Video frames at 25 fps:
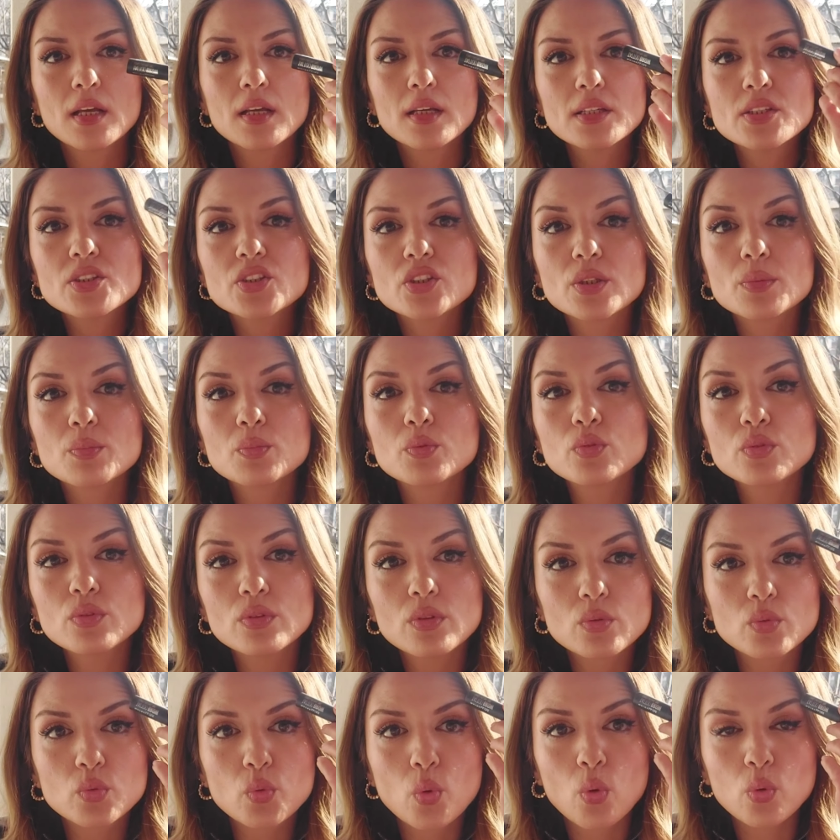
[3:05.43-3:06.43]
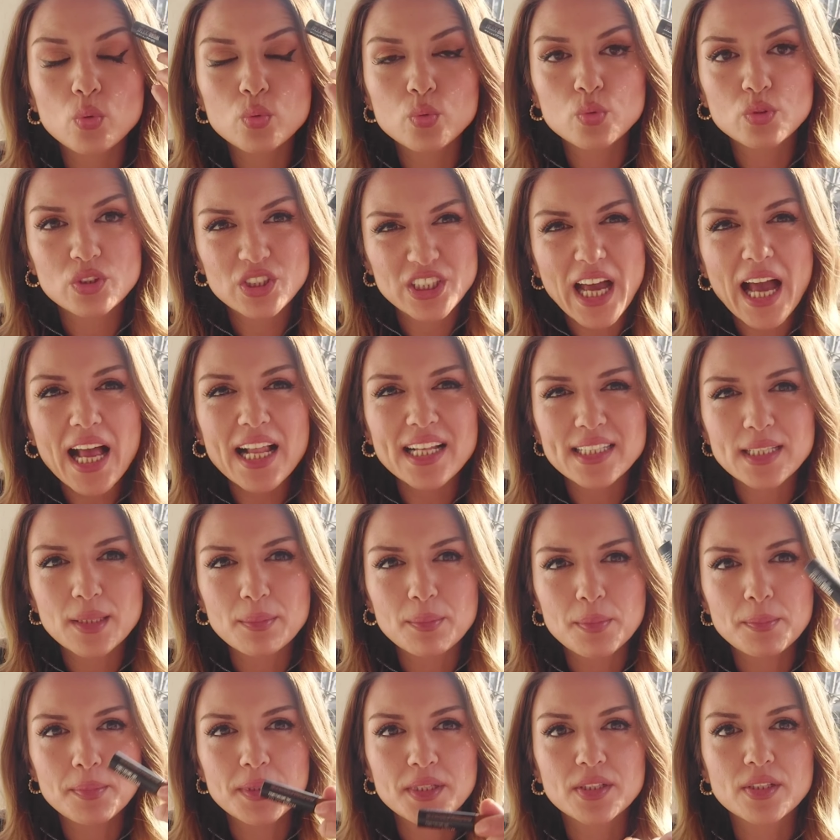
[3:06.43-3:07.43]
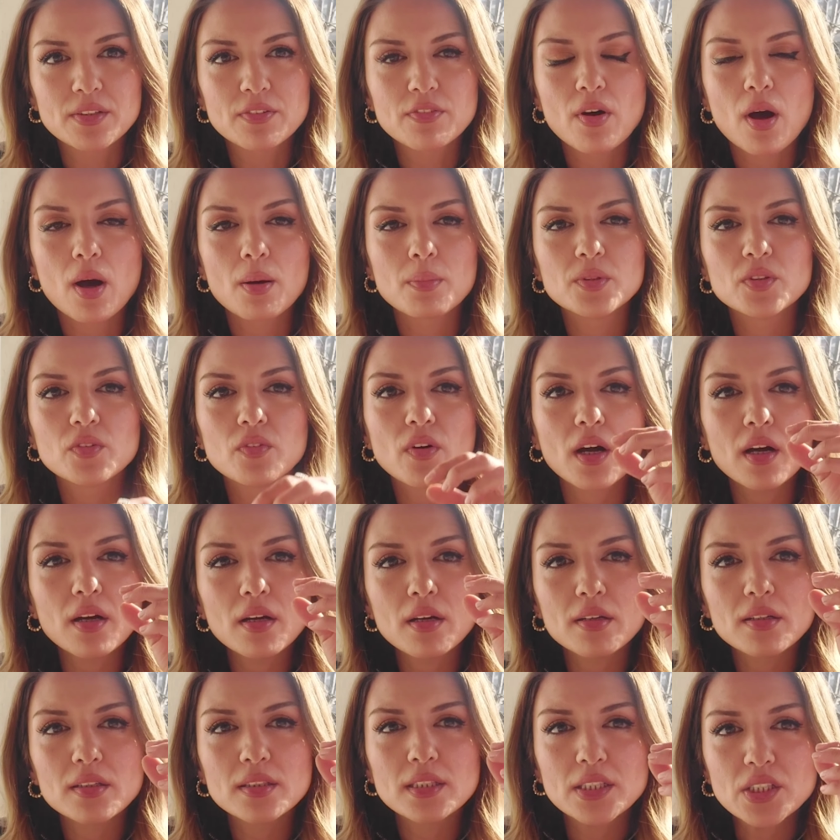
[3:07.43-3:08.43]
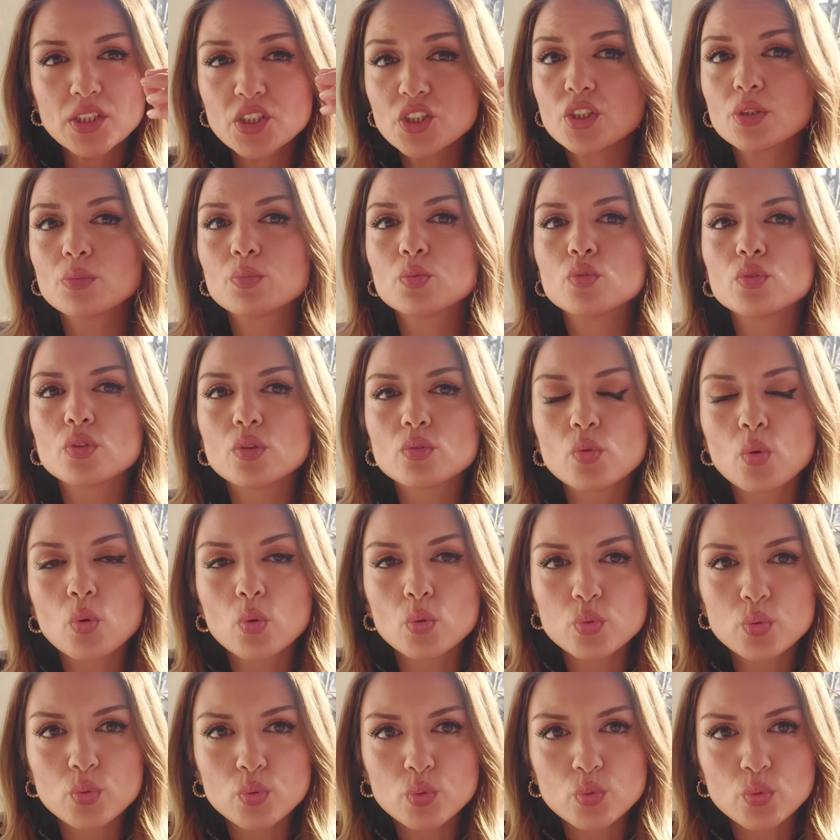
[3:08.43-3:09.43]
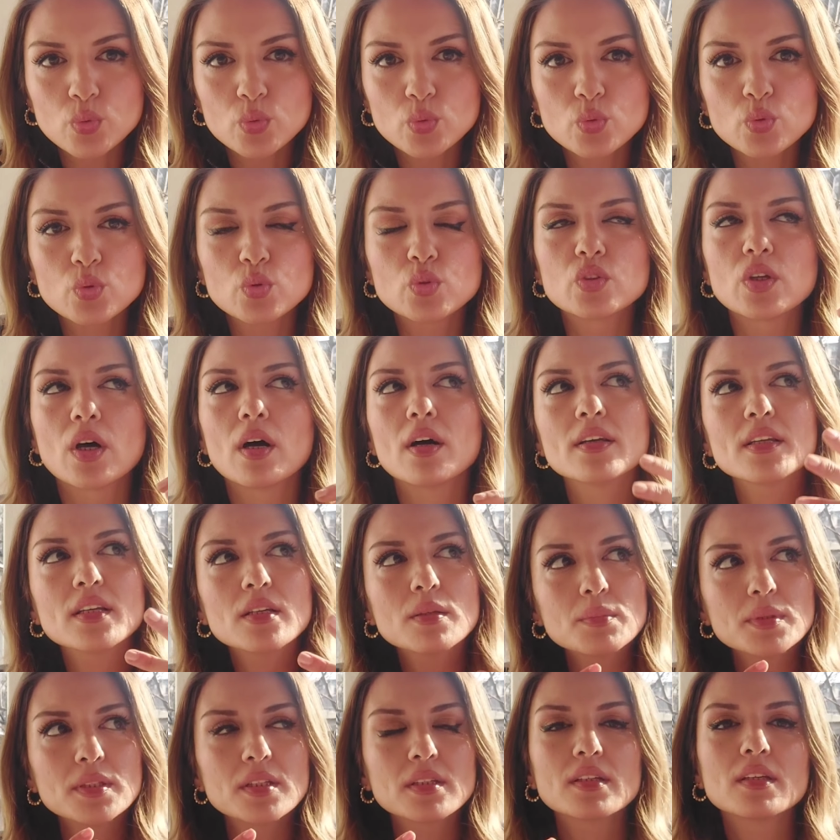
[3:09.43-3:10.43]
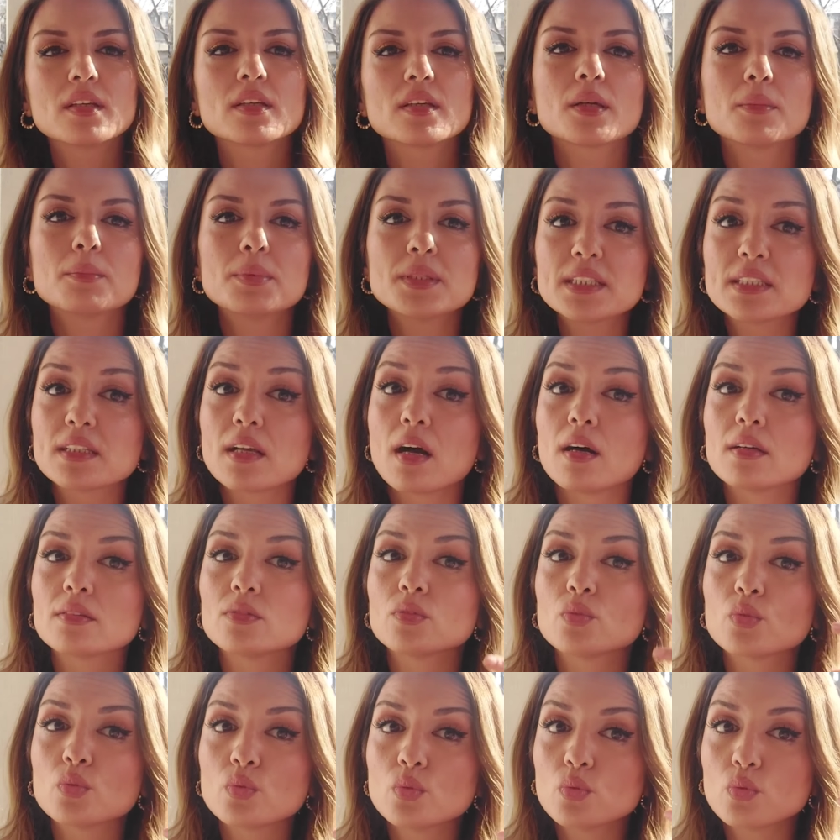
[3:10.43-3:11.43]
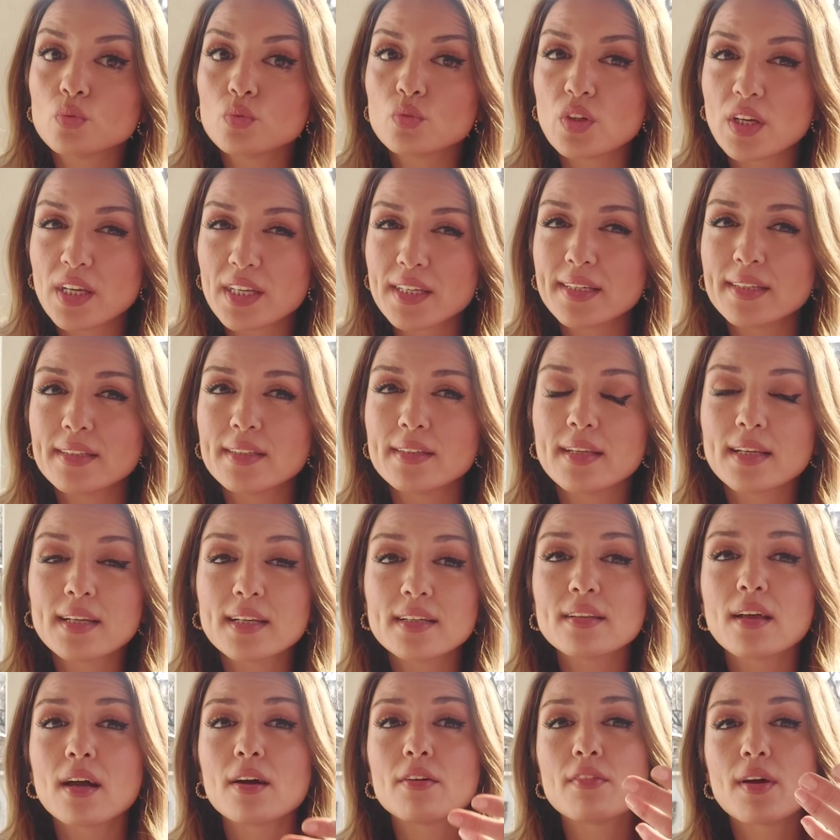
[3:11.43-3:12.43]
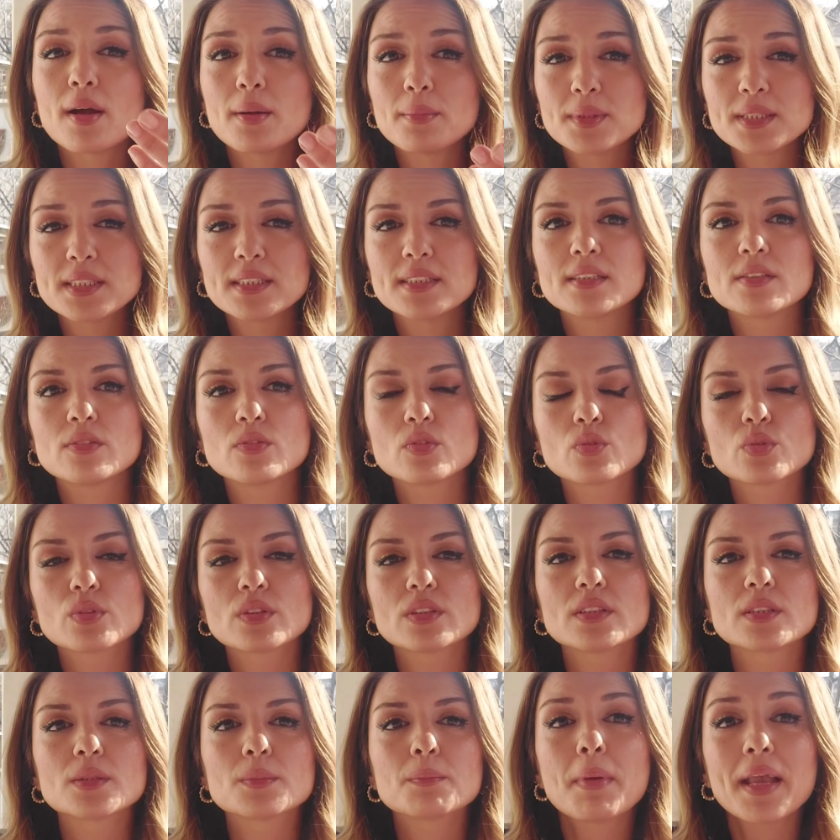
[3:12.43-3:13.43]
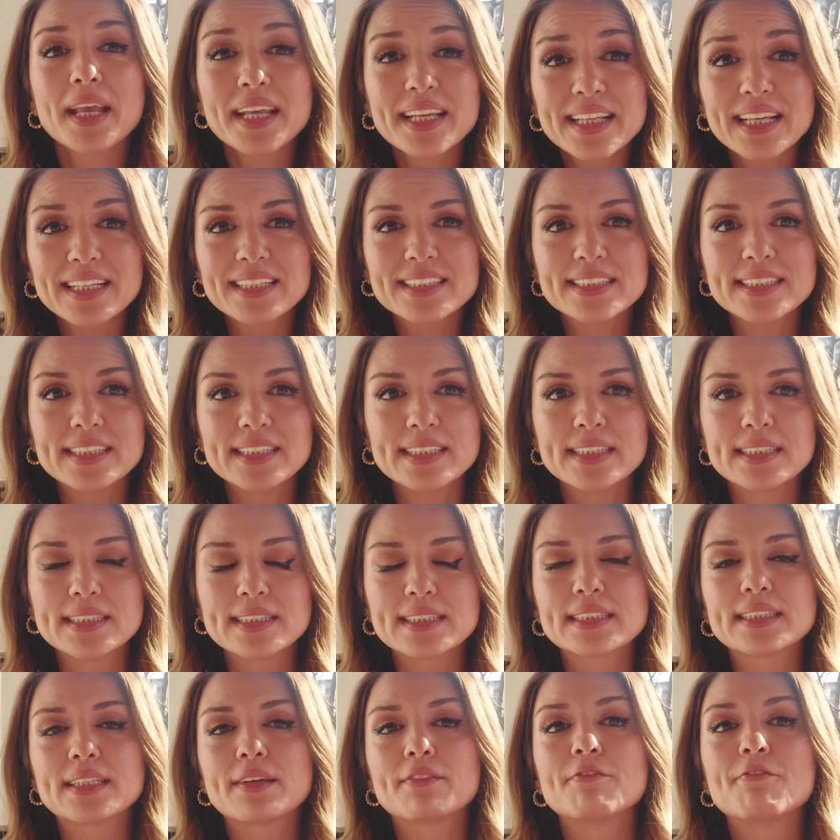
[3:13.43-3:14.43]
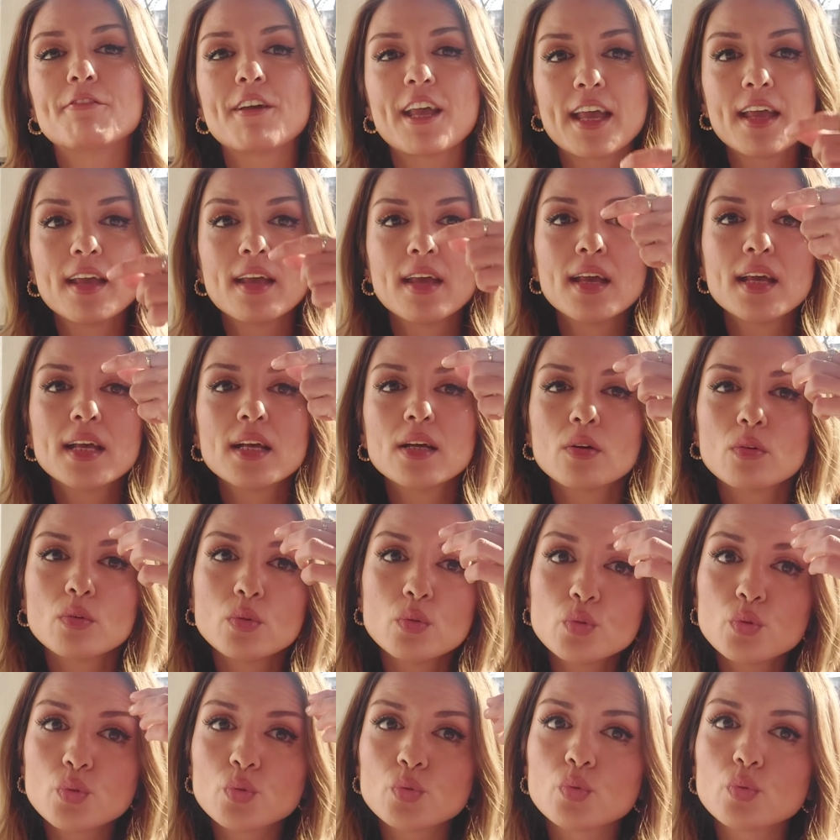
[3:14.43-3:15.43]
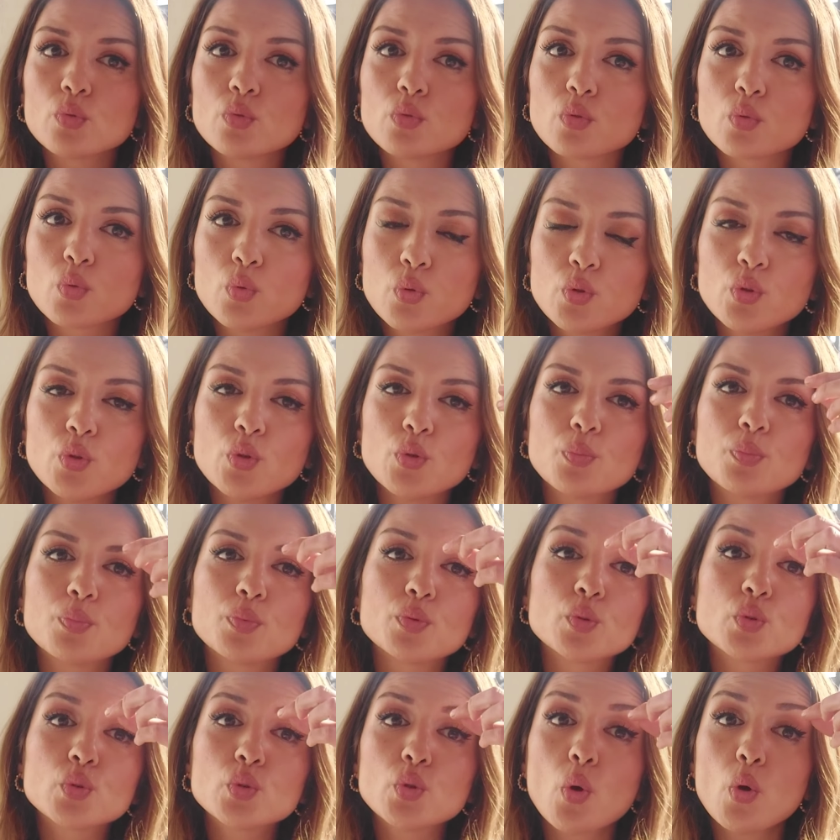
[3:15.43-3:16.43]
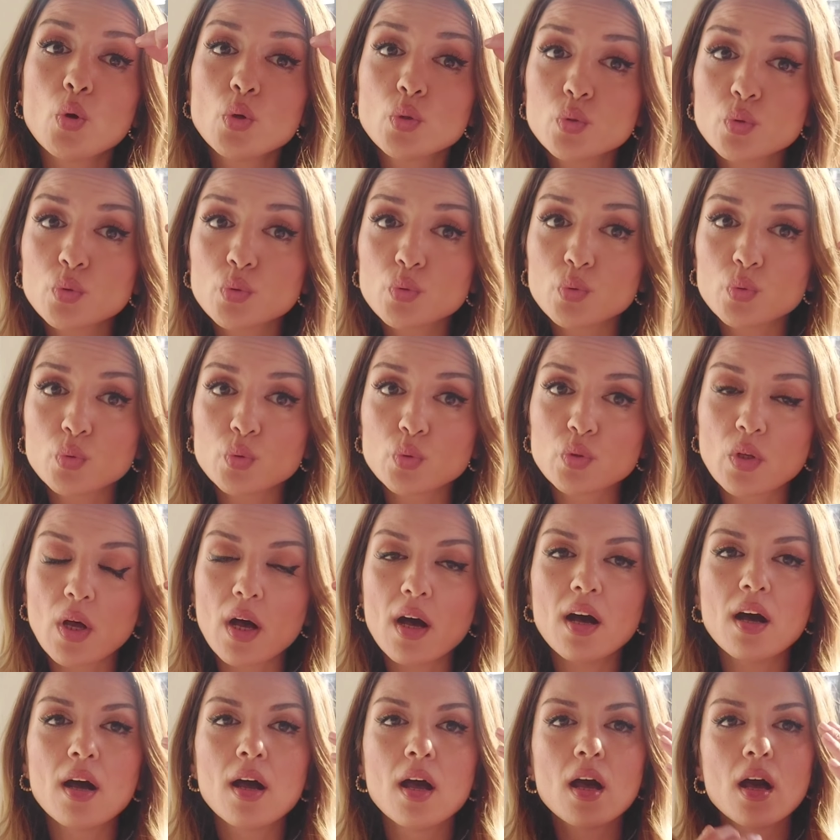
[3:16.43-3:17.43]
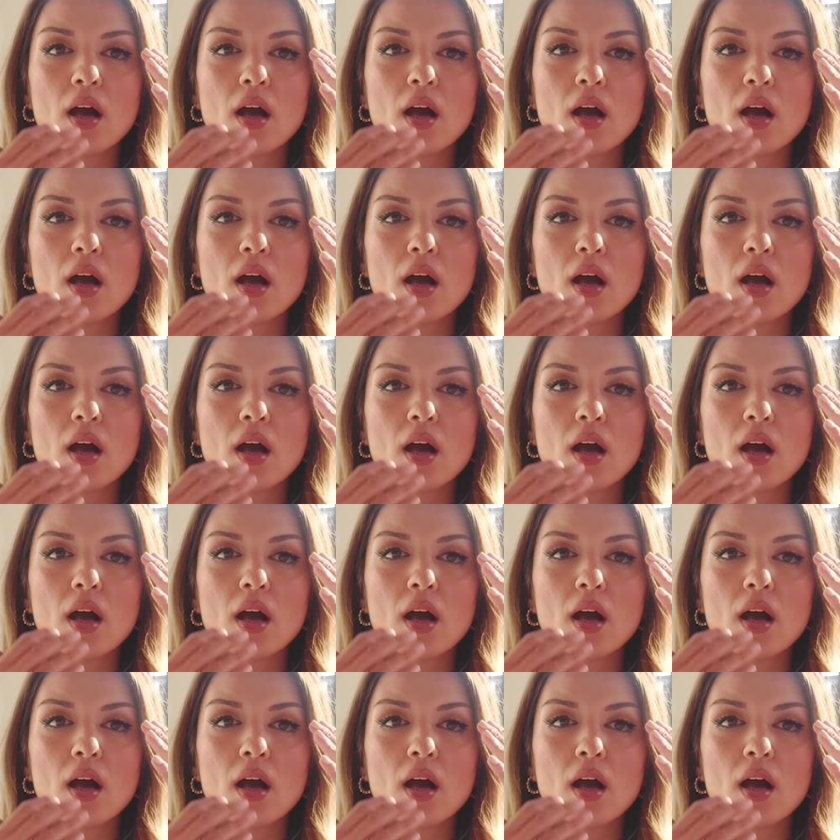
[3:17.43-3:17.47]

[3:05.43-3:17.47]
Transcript: İçini bununla doldur jel gibi bir kıvamını var. İçini bununla doldurduğunuzda 20 dakika 1 saat ürünün rengini ne kadar vermesini istiyorsanız beklettiğinizde ve ürün kuruyup soyduğunuzda